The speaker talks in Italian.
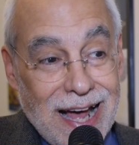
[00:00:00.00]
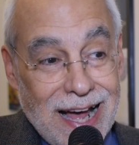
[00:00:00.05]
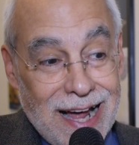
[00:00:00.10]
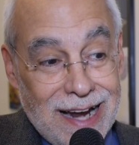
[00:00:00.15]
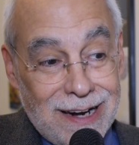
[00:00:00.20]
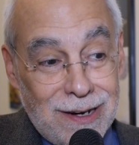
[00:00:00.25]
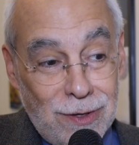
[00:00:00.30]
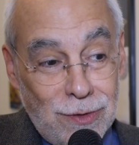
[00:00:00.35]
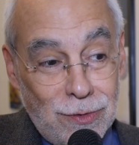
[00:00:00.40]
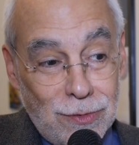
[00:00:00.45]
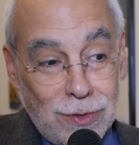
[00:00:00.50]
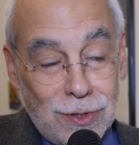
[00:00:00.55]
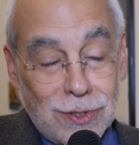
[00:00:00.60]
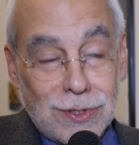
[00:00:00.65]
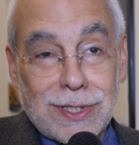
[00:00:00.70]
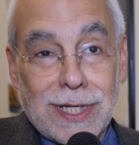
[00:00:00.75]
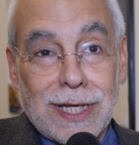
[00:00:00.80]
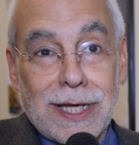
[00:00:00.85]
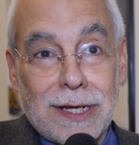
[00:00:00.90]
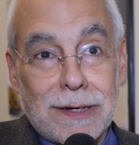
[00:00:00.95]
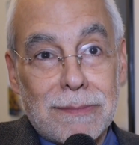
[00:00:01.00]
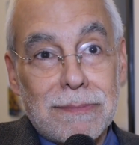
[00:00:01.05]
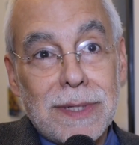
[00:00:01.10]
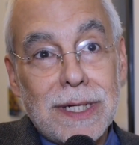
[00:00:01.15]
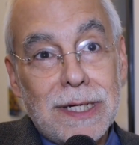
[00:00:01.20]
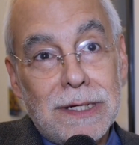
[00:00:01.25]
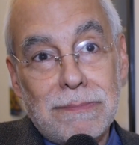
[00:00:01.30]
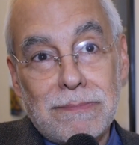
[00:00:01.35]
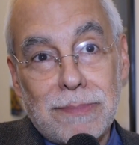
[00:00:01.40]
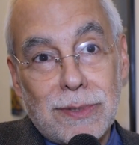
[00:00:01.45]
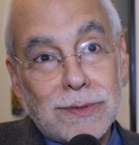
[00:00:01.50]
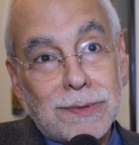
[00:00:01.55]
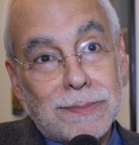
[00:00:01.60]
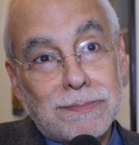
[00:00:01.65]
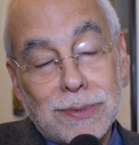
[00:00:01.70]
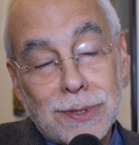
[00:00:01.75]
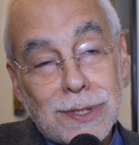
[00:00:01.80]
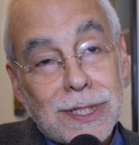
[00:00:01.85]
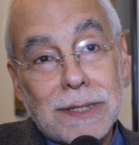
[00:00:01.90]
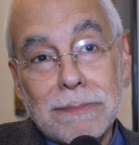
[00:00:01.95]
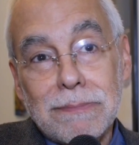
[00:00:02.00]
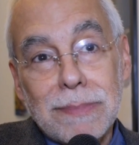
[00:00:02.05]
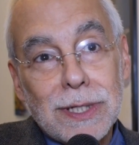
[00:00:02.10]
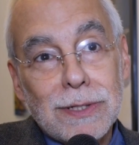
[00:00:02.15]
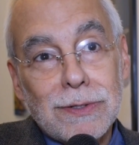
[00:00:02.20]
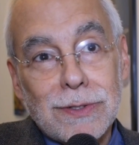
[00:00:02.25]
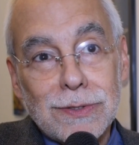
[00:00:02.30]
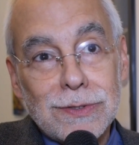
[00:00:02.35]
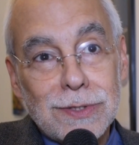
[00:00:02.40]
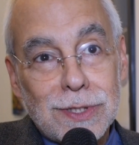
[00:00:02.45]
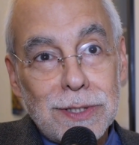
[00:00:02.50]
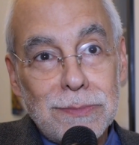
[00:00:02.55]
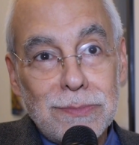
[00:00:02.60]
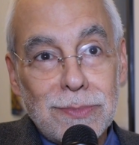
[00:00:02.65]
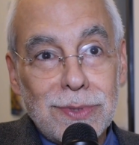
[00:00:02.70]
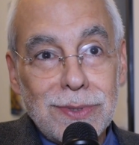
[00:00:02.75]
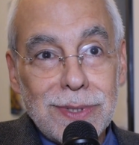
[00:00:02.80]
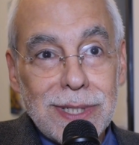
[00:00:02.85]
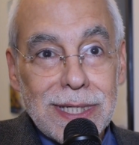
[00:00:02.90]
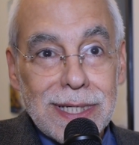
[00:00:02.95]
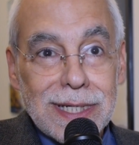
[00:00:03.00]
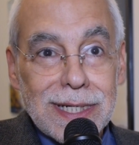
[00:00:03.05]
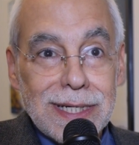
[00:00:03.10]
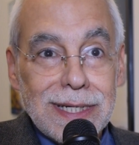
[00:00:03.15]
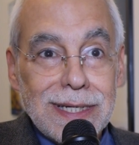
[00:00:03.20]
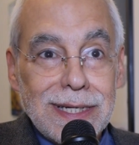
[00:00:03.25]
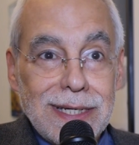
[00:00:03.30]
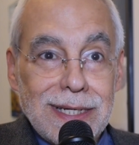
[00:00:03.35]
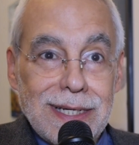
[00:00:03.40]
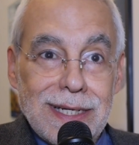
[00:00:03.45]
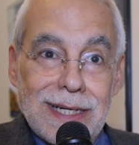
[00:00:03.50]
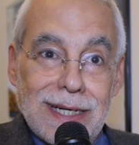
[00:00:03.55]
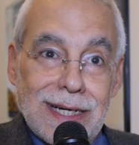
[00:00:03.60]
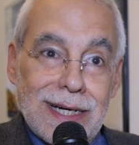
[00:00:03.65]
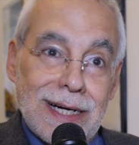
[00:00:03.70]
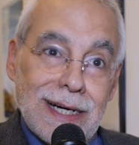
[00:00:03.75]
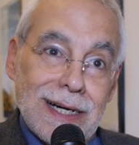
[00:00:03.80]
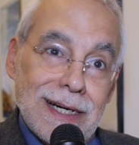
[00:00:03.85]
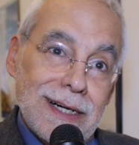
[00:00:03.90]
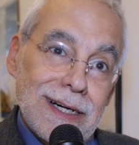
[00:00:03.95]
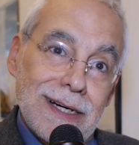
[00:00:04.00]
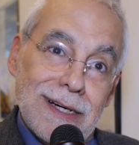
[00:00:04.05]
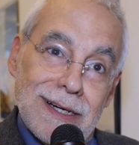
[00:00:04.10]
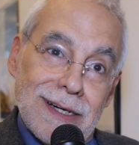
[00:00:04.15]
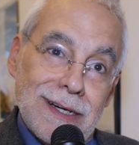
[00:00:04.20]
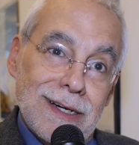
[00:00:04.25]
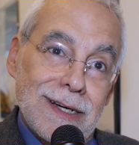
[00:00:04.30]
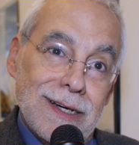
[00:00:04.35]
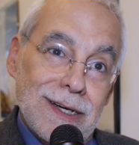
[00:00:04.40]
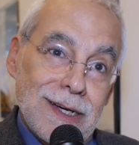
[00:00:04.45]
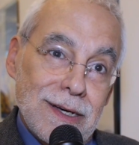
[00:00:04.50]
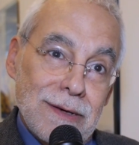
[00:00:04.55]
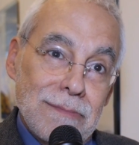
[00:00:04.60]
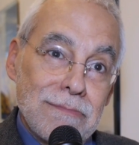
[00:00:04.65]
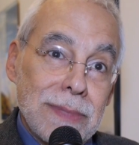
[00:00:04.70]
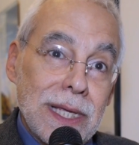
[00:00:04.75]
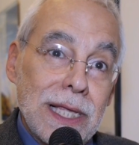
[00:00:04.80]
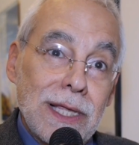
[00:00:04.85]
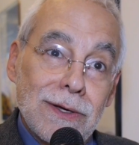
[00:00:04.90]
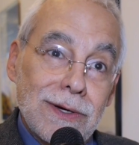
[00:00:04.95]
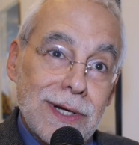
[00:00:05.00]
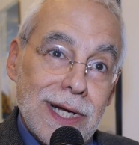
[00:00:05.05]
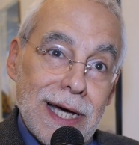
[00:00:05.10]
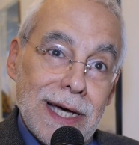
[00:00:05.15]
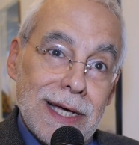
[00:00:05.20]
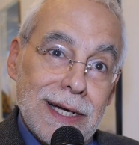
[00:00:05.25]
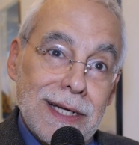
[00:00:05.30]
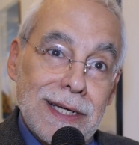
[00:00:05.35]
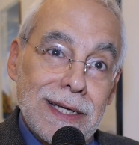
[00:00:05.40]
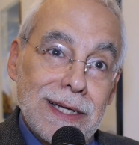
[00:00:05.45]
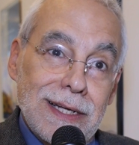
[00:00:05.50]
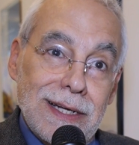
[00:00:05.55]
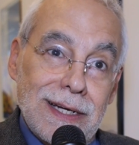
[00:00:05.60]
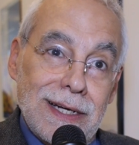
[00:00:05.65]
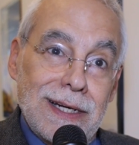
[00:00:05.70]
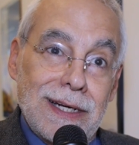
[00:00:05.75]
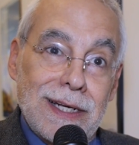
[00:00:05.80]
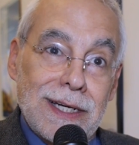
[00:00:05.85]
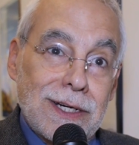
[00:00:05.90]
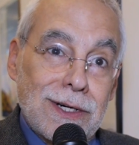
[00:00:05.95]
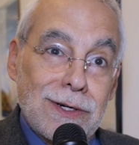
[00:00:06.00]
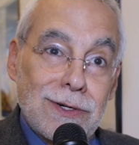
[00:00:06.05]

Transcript: a lungo termine po potrebbero contribuire a eh, migliorare le